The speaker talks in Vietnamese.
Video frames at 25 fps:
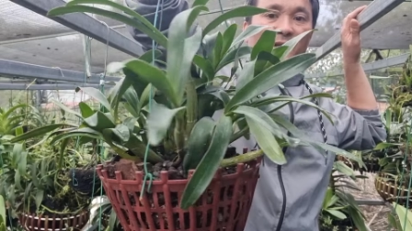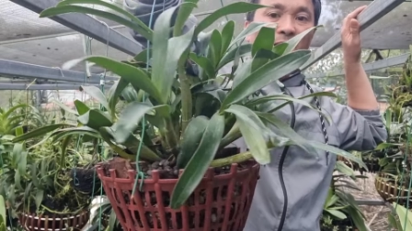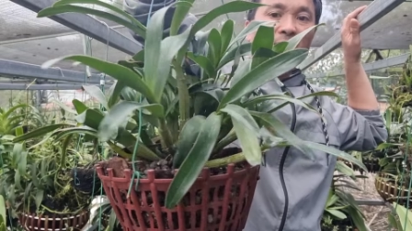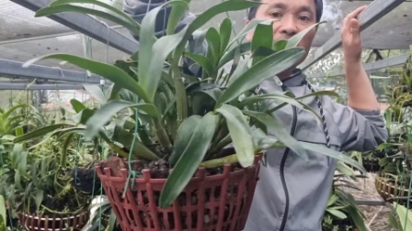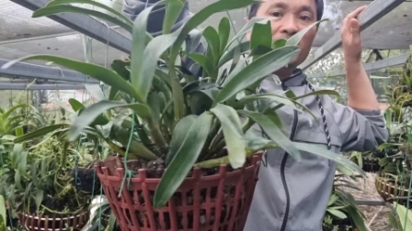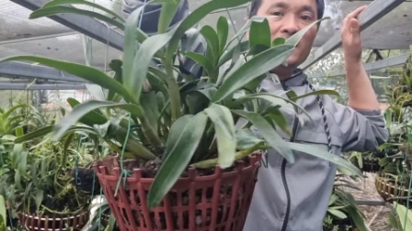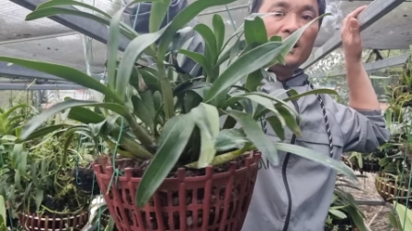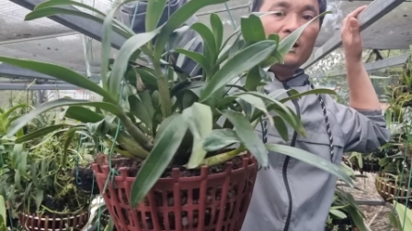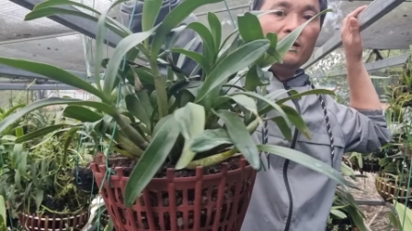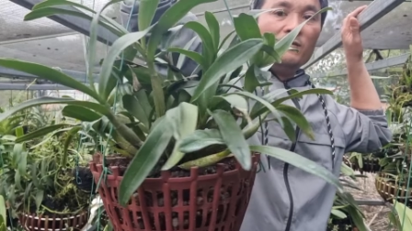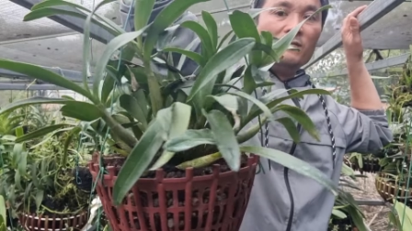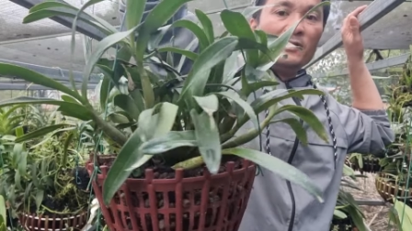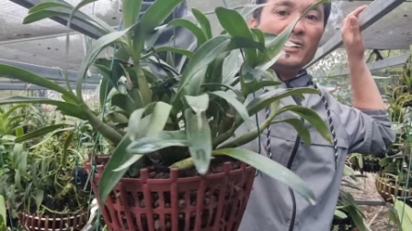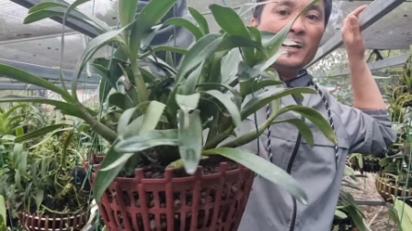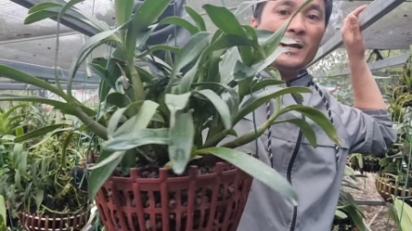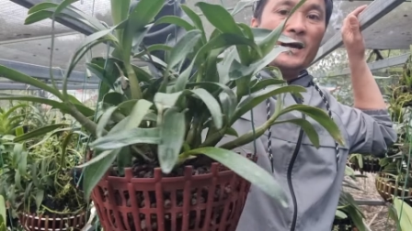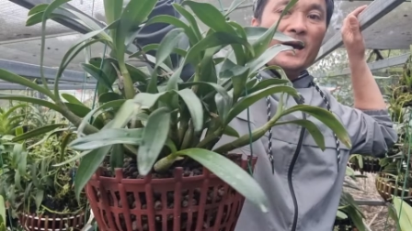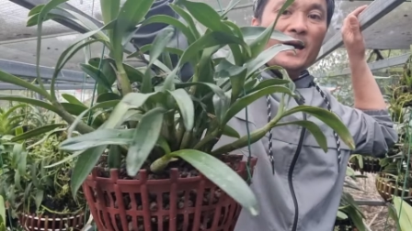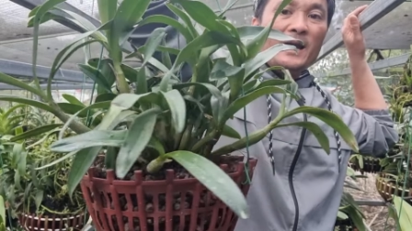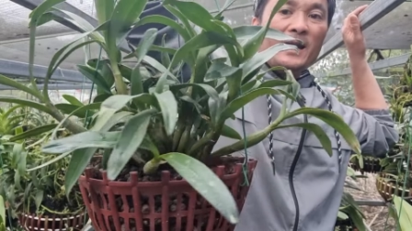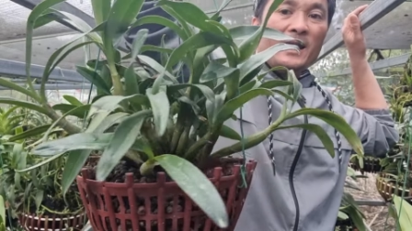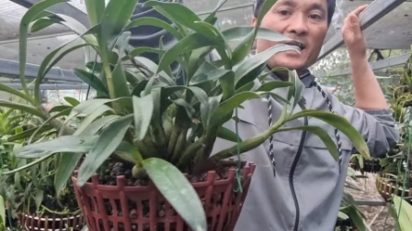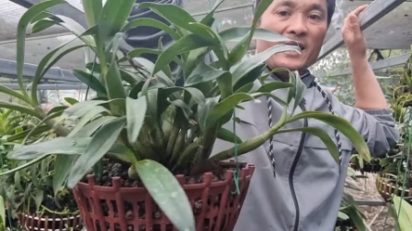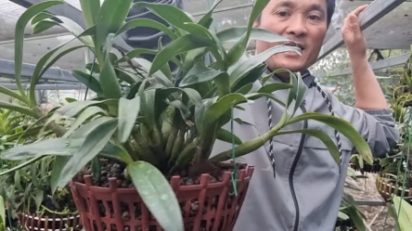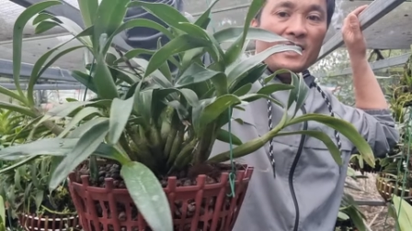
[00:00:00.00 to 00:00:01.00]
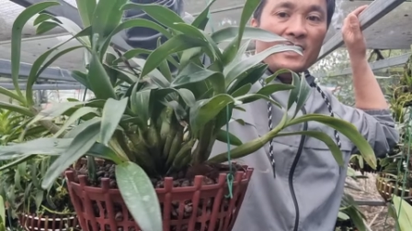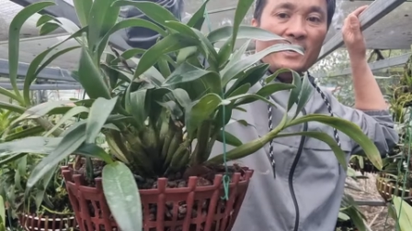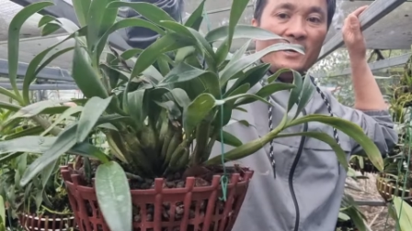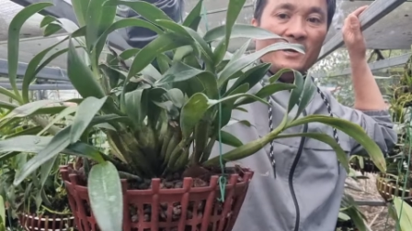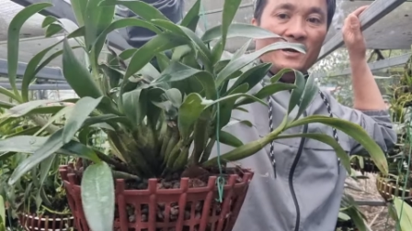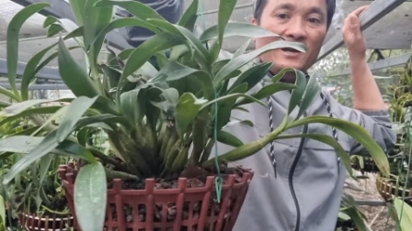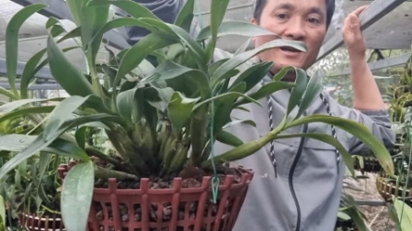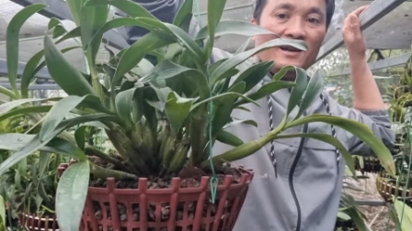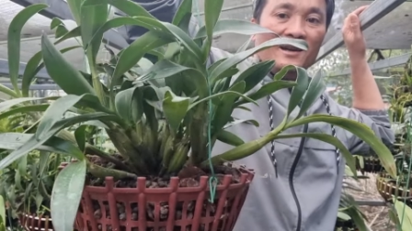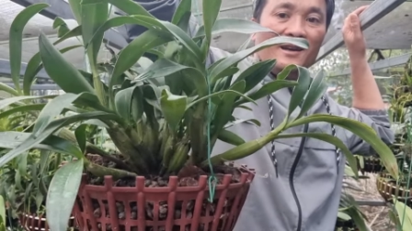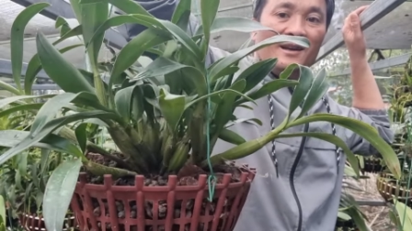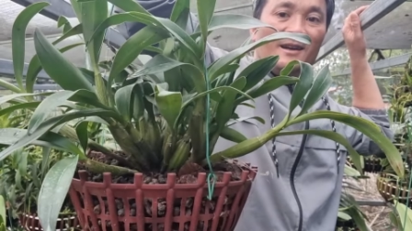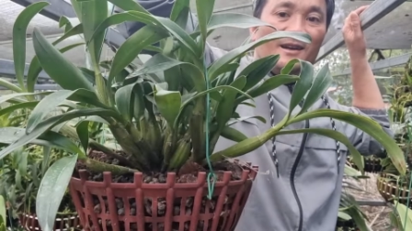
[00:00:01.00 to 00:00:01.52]
tiên họng đen này
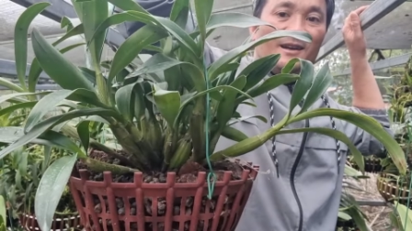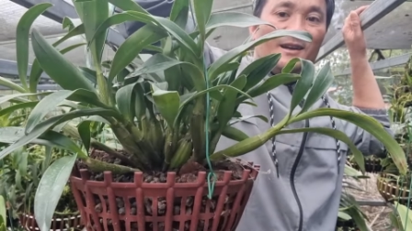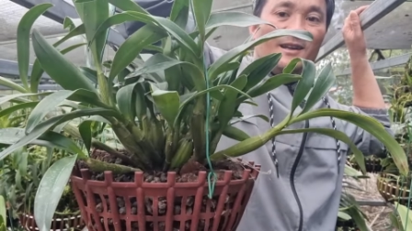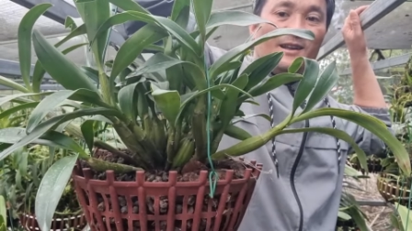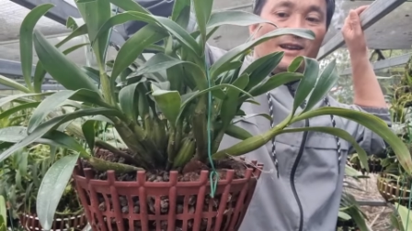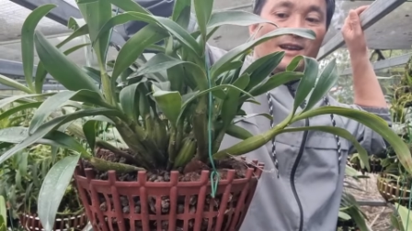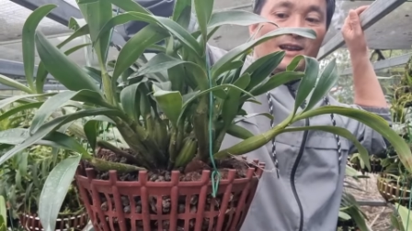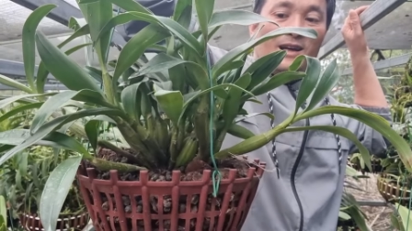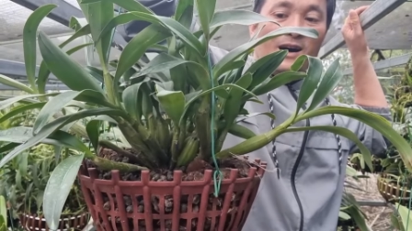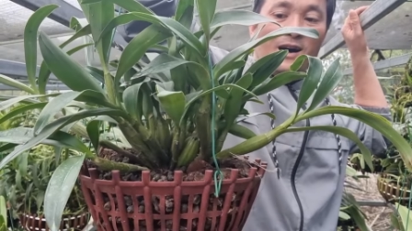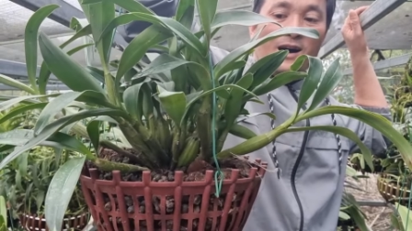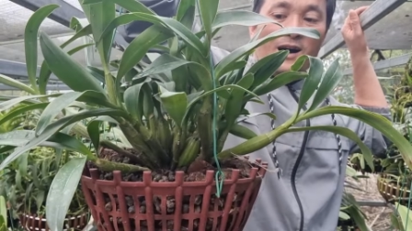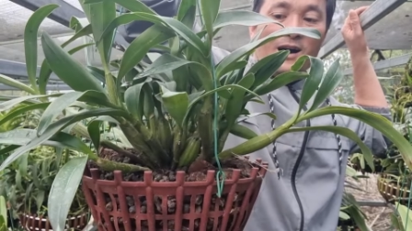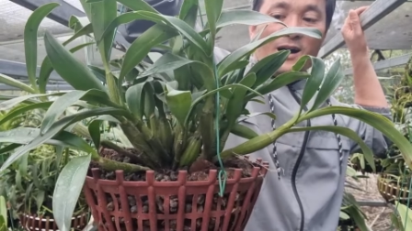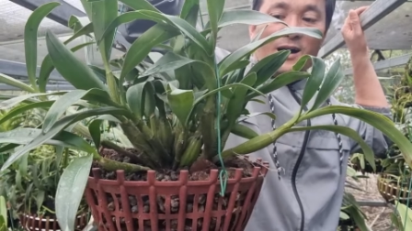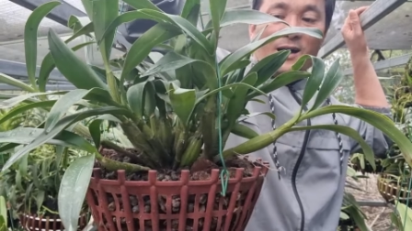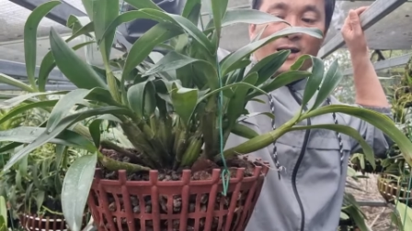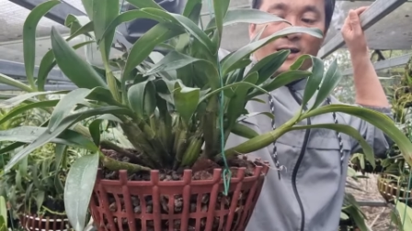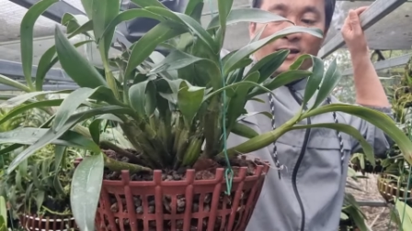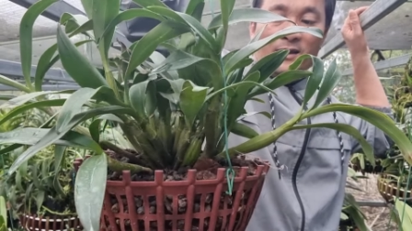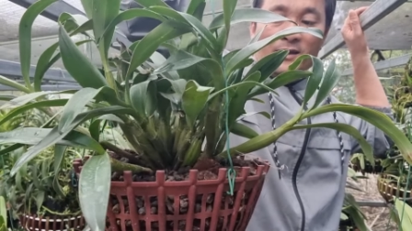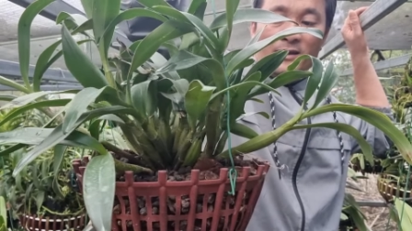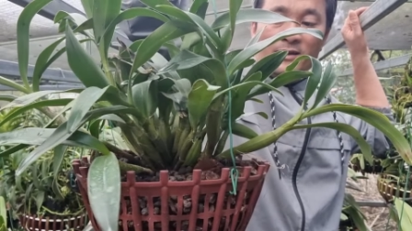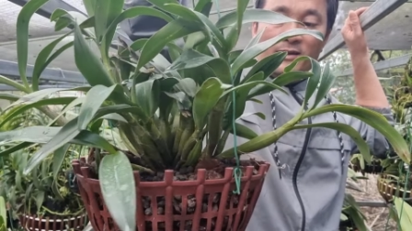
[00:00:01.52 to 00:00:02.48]
Đấy.